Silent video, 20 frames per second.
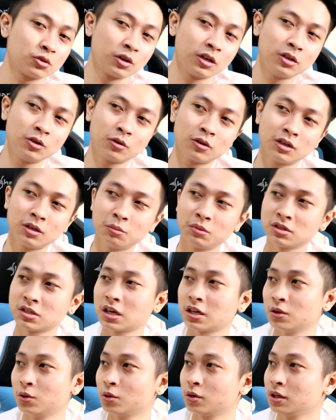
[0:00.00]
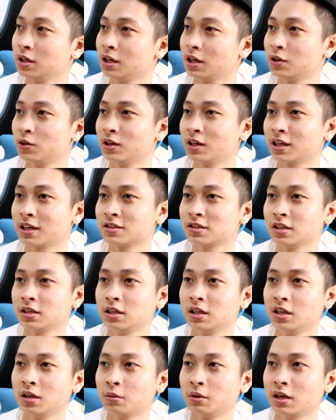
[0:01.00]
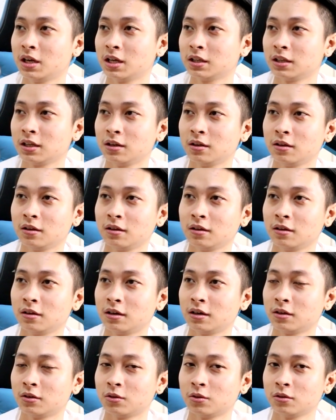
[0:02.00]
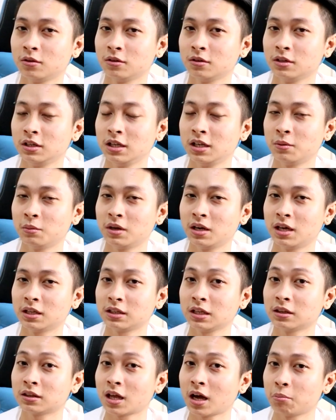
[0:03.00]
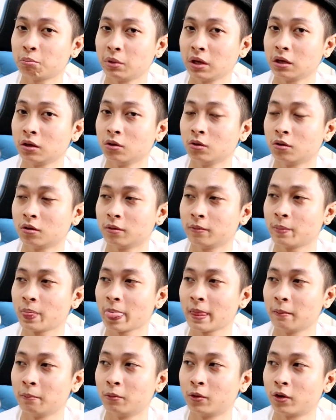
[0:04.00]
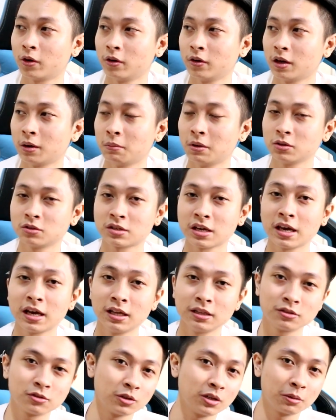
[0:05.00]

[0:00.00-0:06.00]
So ayoko na masyadong i-ano yan kasi hindi naman natin ano, hindi naman natin topic yung more on about sa health.